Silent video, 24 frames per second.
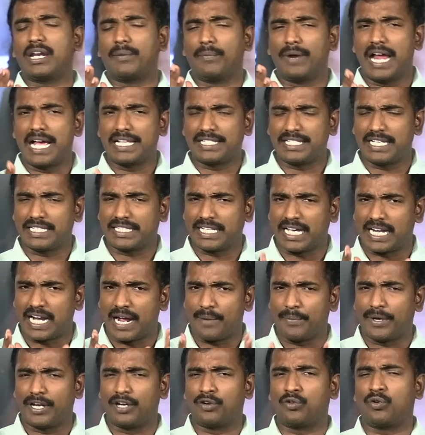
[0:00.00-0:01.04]
నిర్మలా
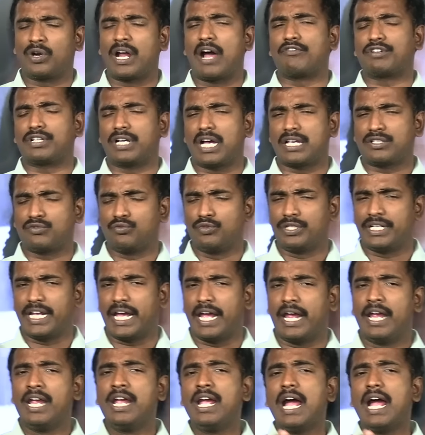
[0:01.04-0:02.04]
సీతారామన్ కూడా అవకాశం ఉంటే